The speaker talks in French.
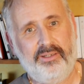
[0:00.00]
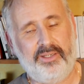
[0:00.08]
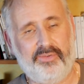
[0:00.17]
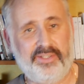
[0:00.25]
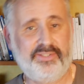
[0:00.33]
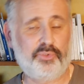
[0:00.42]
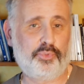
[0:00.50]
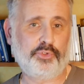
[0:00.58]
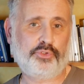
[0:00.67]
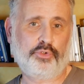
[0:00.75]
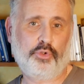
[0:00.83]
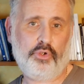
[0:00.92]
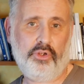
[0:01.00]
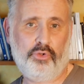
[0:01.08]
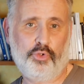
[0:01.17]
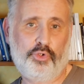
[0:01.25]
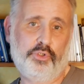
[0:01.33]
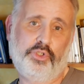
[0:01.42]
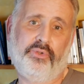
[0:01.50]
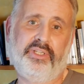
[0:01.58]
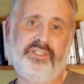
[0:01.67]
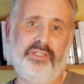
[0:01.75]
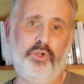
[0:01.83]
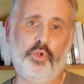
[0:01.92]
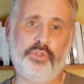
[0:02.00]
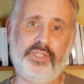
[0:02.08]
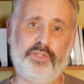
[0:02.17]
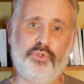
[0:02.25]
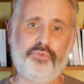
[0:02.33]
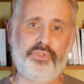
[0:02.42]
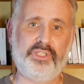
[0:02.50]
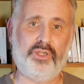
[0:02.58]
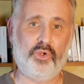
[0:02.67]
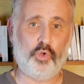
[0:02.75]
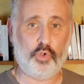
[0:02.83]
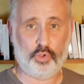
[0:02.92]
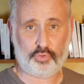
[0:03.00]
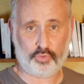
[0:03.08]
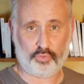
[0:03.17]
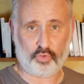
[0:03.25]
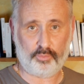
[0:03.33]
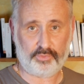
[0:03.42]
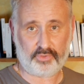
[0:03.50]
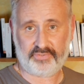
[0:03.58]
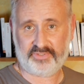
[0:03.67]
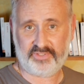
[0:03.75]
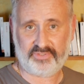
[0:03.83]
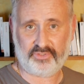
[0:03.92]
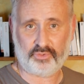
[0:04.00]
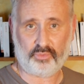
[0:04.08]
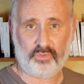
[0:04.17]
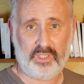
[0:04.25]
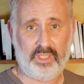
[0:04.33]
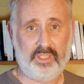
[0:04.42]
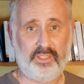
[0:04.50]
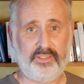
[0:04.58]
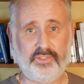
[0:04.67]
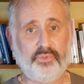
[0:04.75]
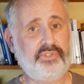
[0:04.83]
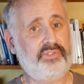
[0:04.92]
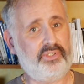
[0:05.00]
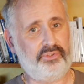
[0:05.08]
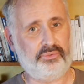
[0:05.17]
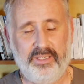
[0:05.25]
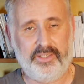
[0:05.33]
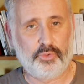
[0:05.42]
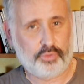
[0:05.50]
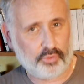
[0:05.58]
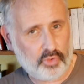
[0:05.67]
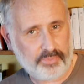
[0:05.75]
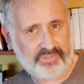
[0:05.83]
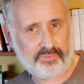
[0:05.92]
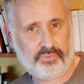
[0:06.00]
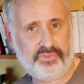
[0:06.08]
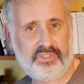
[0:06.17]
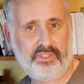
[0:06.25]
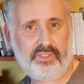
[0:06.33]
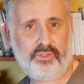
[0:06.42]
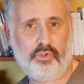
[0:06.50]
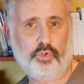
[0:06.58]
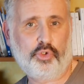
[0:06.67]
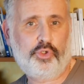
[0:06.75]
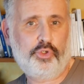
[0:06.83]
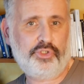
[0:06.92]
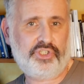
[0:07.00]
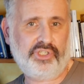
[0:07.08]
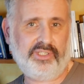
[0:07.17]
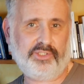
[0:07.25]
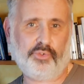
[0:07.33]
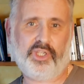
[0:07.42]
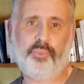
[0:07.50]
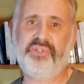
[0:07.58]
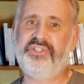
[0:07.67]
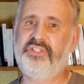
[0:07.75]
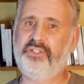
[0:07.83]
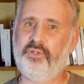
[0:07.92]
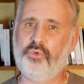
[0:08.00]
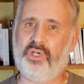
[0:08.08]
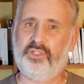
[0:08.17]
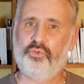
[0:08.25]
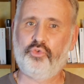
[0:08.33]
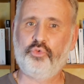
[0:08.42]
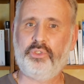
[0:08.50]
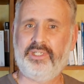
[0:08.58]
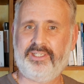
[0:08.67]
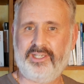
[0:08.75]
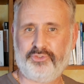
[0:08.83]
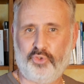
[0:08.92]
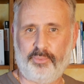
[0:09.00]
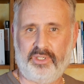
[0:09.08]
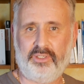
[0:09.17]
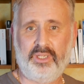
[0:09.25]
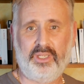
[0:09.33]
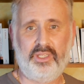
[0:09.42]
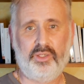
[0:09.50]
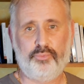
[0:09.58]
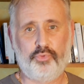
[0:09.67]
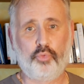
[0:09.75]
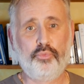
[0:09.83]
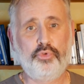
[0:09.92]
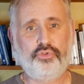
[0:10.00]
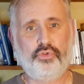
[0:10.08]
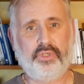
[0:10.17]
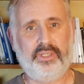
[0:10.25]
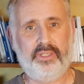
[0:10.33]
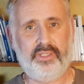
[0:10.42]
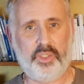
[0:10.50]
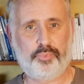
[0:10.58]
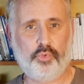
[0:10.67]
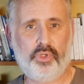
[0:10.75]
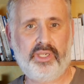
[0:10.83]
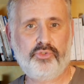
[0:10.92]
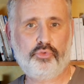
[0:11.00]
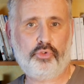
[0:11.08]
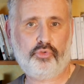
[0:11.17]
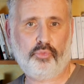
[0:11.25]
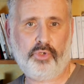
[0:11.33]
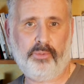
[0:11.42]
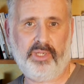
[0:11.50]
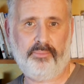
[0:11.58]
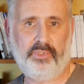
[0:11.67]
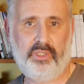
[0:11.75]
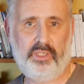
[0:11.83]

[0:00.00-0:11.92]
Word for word: Avec cette posture, le coach va aider l'autre à devenir autonome dans ses décisions et dans ses actions. Et autonome, ça veut dire que le coaché est en capacité d'avoir toutes les cartes en main pour mesurer et pour résoudre son problème.